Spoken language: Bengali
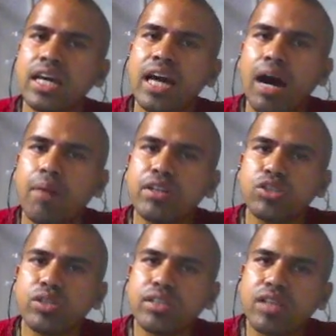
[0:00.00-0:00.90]
আবার
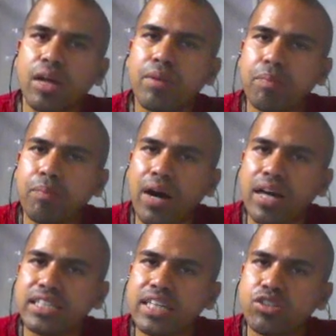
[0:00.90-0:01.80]
যদি তার মানে
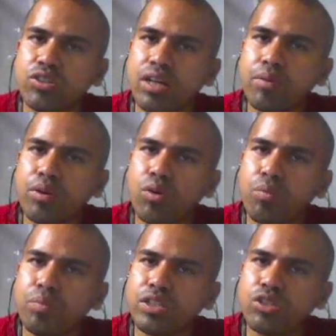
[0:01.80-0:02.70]
পাঁচকে যদি আমি কোনো
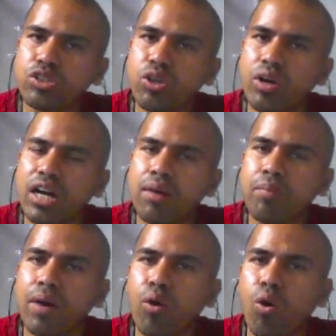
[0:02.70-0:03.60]
বিজোড় সংখ্যা
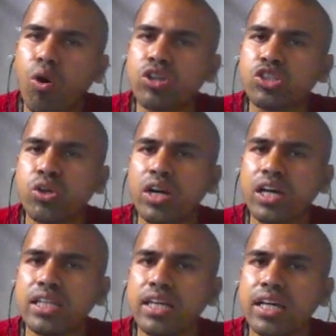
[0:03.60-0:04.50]
বা অড সংখ্যা
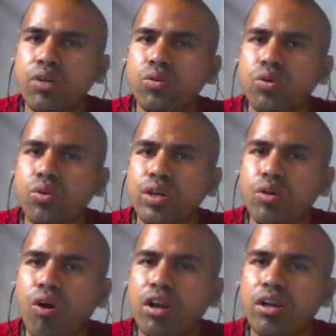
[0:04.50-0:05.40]
দিয়ে গুণ করি
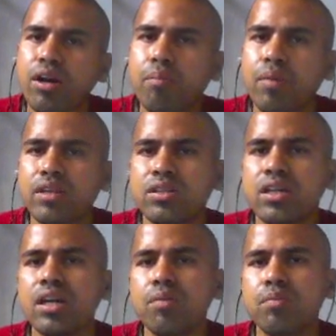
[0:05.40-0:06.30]
অড নাম্বার
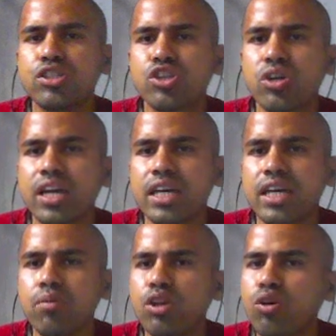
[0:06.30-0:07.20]
বিজোড় সংখ্যা কি
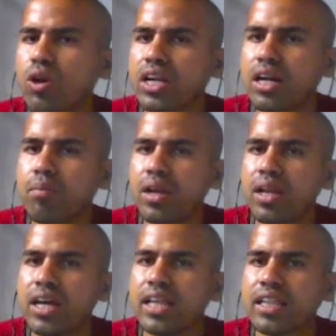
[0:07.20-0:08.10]
বলি অড নাম্বার
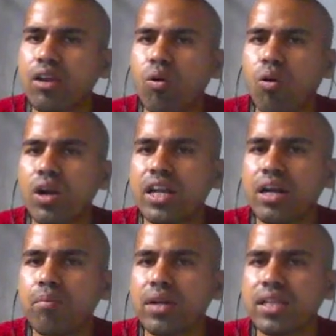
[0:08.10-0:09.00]
তাহলে অড
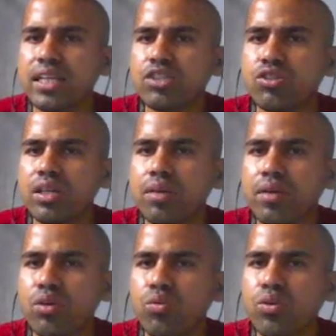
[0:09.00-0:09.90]
নাম্বার দিয়ে যদি আমরা
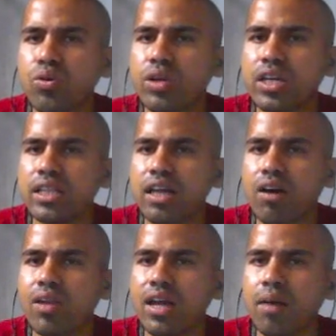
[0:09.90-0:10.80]
গুণ করি
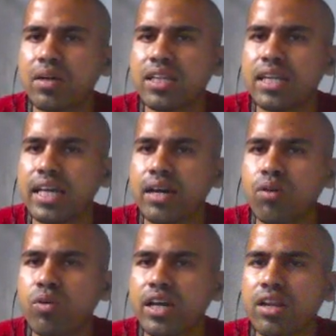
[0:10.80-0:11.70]
তাহলে আমাদের
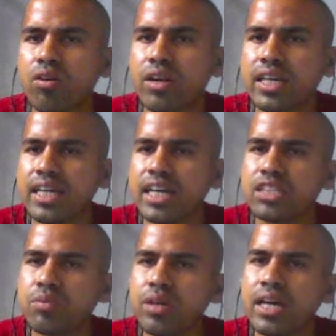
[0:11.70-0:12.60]
এককের ঘরে কি আসবে